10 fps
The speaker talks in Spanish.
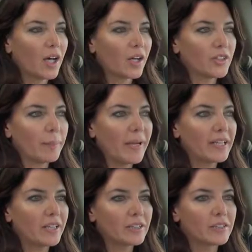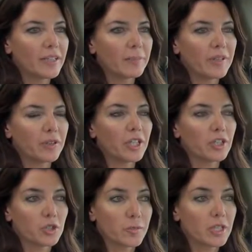Honda Pilot empezó en el
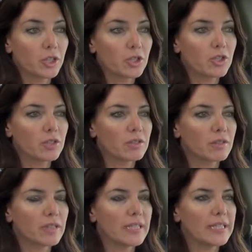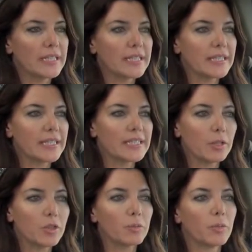2002 y este es
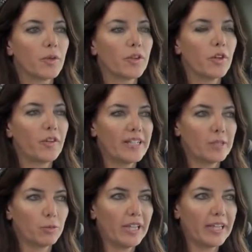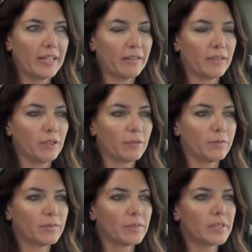el último modelo de la segunda generación
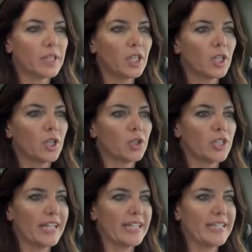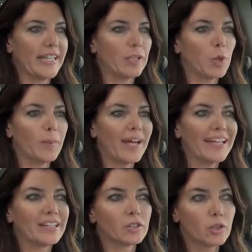o sea que será nueva
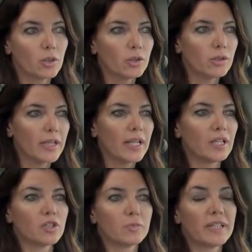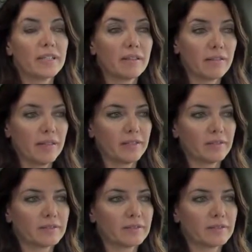en todo en el 2015.